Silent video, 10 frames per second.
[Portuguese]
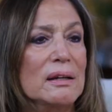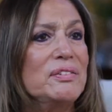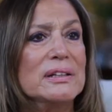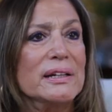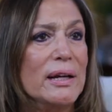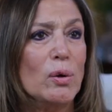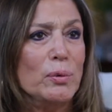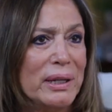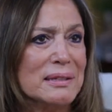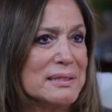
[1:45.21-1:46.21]
Na vida real
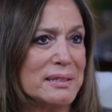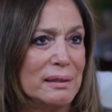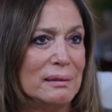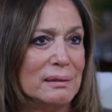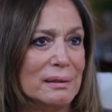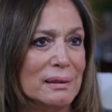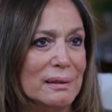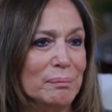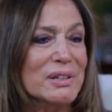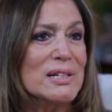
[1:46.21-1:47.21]
não é assim.
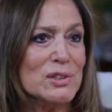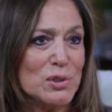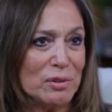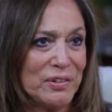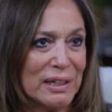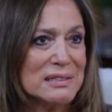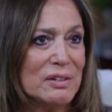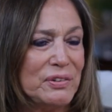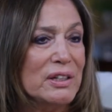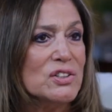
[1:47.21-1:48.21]
Mas nas novelas,
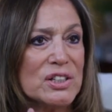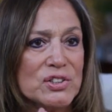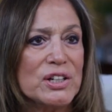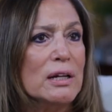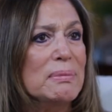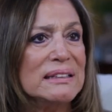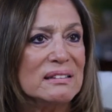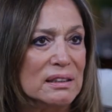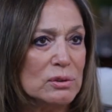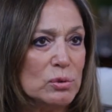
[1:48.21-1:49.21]
a vilã já chega
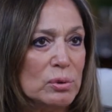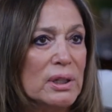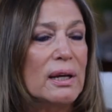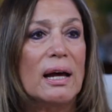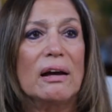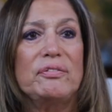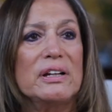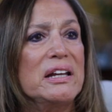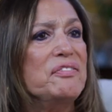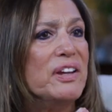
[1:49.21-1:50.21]
matando. A
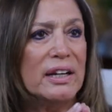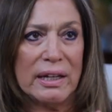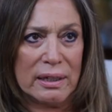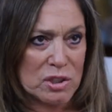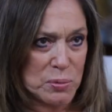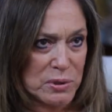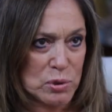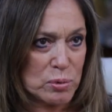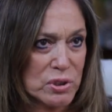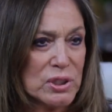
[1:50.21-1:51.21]
vilã envenena as
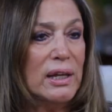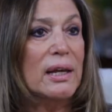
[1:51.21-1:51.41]
pessoas.